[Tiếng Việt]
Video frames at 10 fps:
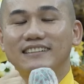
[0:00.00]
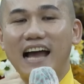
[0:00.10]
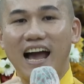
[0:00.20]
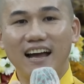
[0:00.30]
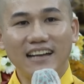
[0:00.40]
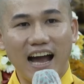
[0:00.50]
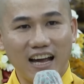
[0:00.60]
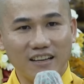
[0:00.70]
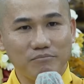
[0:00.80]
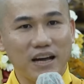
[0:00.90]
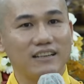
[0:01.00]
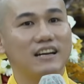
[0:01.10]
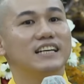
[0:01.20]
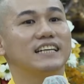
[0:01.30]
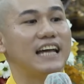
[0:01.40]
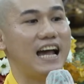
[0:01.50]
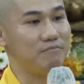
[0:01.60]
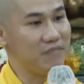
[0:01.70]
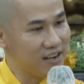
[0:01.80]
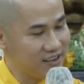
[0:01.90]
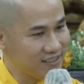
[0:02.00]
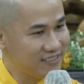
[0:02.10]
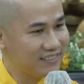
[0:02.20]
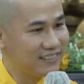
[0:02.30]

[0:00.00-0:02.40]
trả lại bằng lời cảm ơn.